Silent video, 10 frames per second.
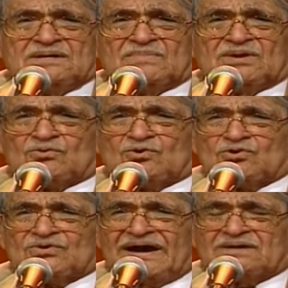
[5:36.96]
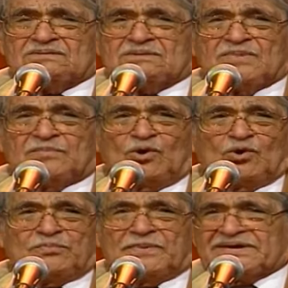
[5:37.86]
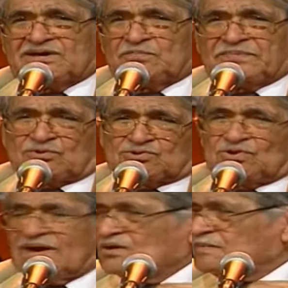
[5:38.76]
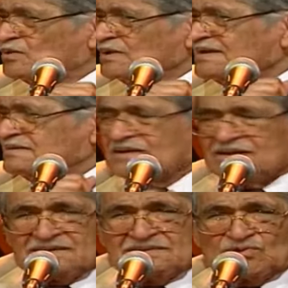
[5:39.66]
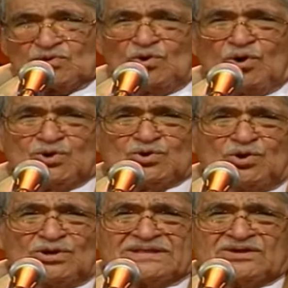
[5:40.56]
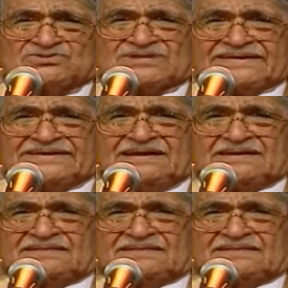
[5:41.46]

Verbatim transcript: y me lo colocaron, y me pongo, pues quedo para otro lado el violín. No, no, lo digo, saqué, le